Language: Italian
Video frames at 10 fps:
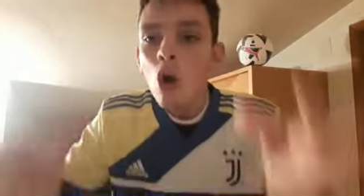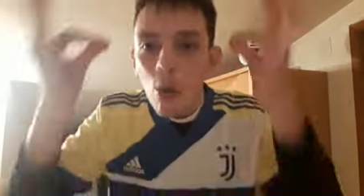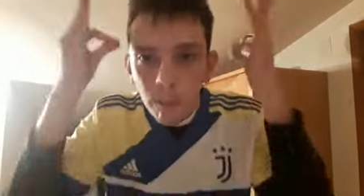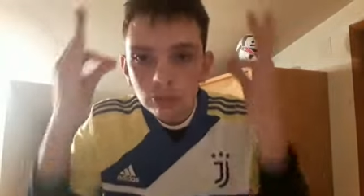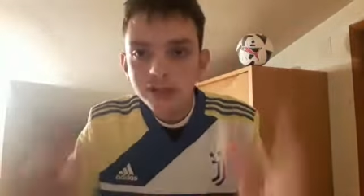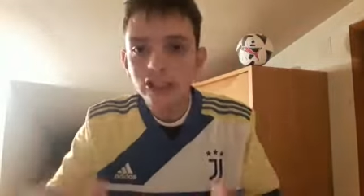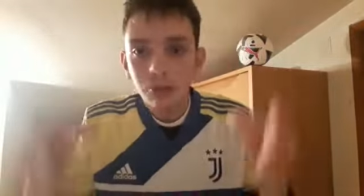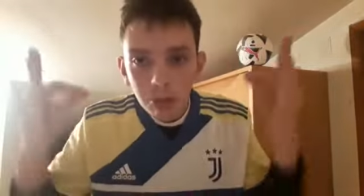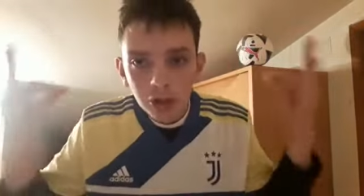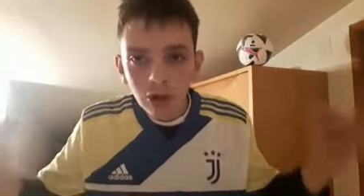Un
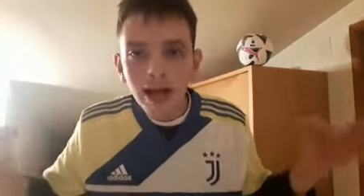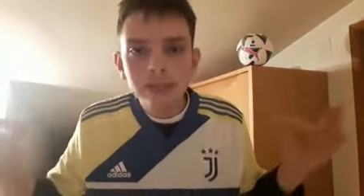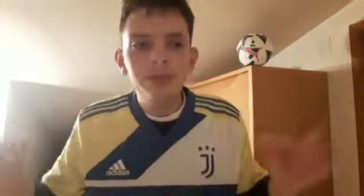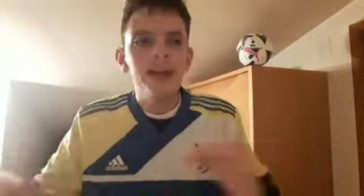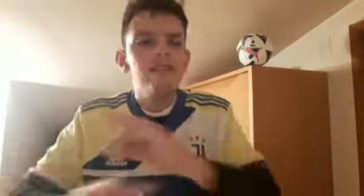punteggio pulito, ragazzi, perché è